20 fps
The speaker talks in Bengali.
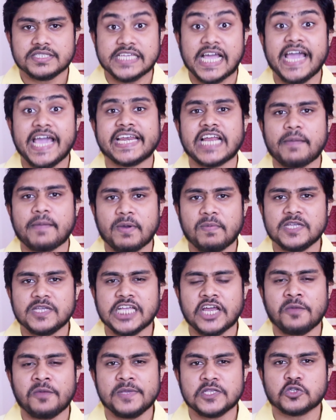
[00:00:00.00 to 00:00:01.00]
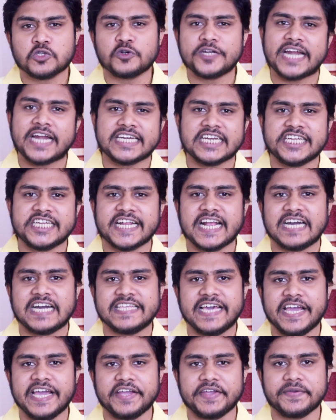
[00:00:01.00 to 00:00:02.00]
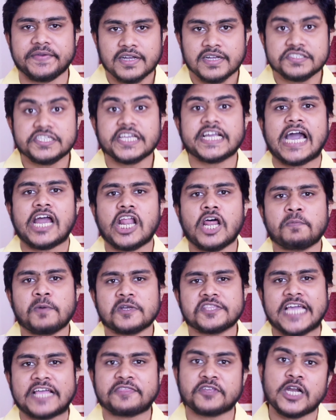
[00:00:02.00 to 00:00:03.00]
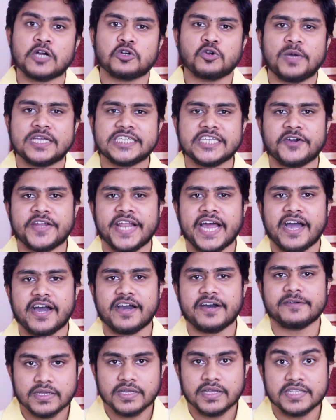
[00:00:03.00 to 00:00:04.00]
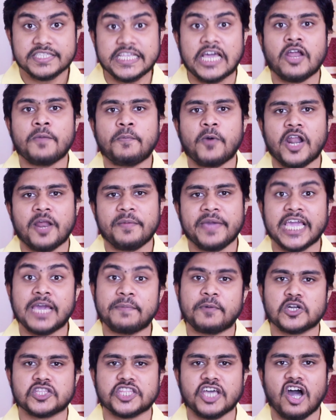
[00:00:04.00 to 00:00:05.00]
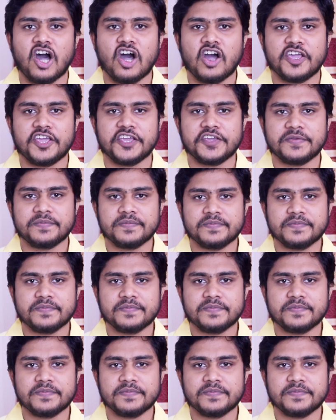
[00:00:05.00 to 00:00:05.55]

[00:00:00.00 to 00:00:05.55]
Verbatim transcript: চায়ের কাপে ভিজানো বিস্কুট একটা শিক্ষা দেয় যে কারোর প্রতি এতটা ডুবে যেও না যেন পরে ভেঙে পড়তে হয়